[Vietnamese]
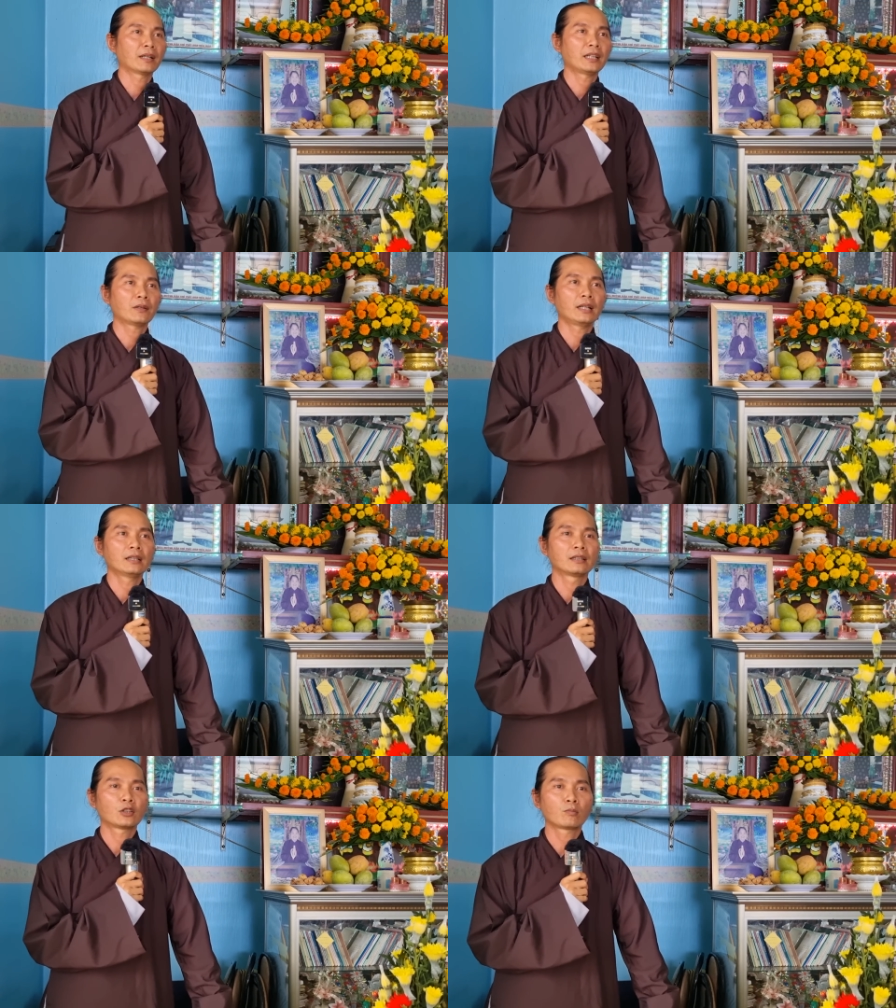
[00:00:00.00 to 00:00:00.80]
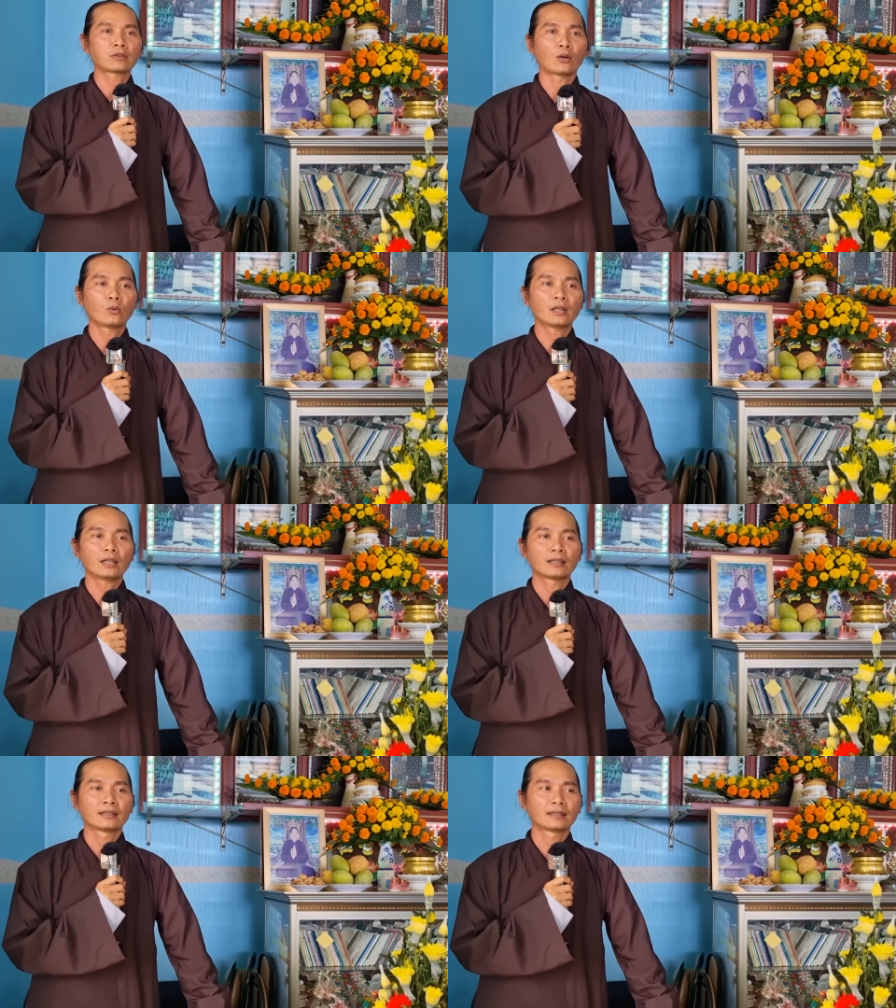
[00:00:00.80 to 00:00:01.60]
Mà nếu đại hường trúng tủ á
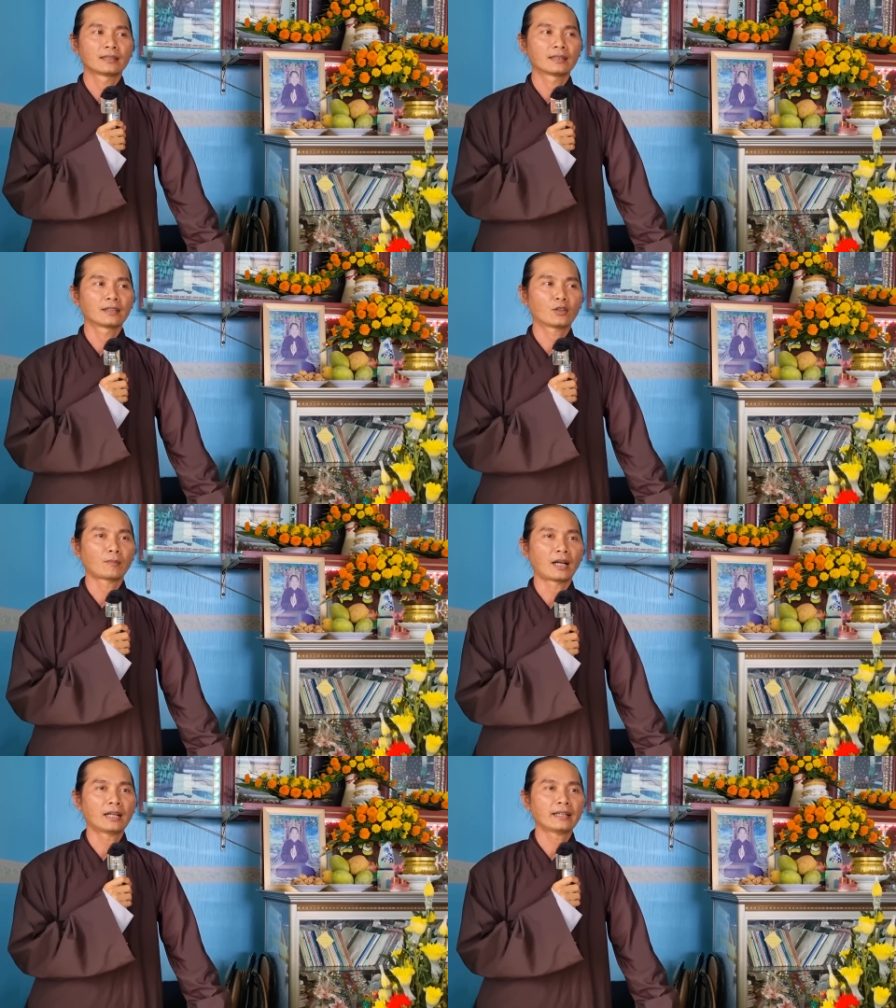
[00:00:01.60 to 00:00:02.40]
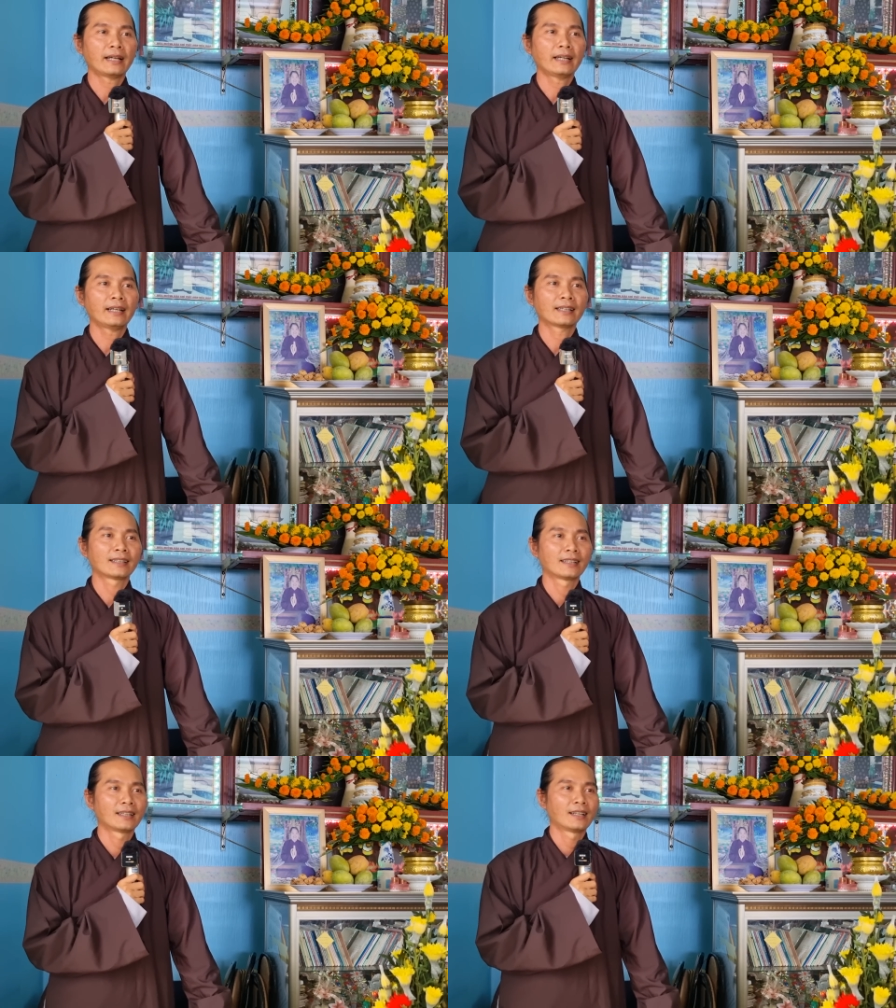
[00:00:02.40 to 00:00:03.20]
thì con mở ra ha,
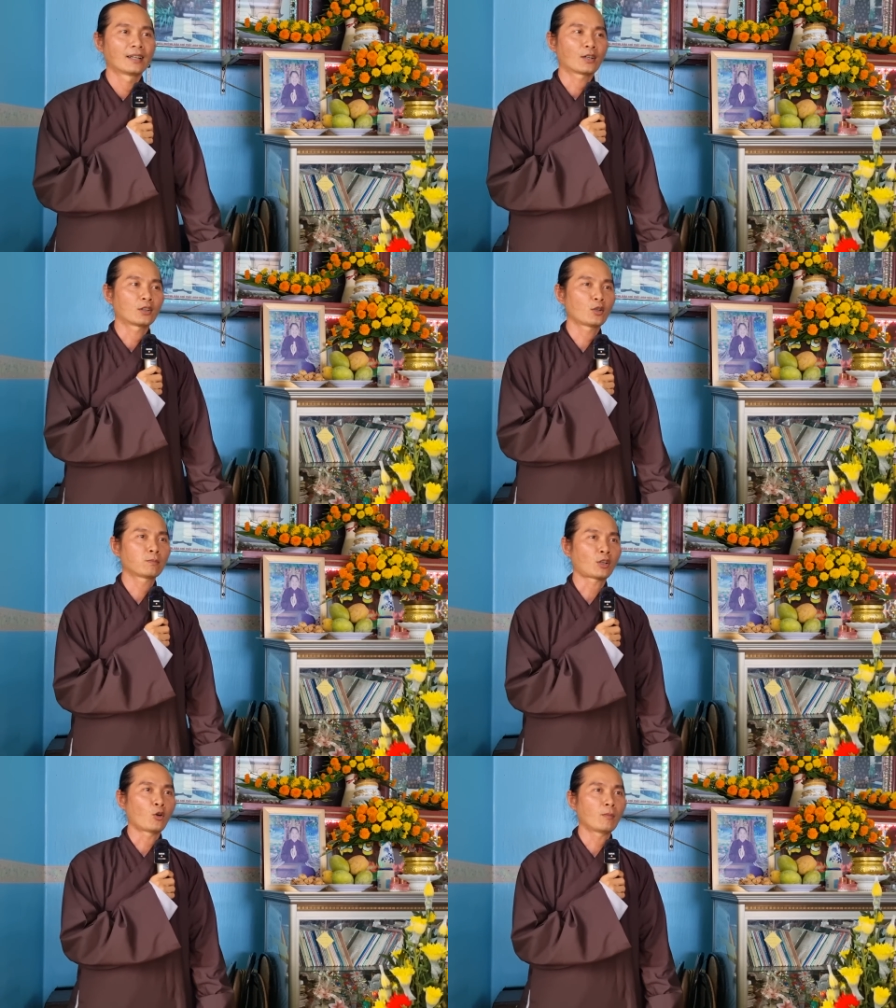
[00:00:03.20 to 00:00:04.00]
còn trúng tủ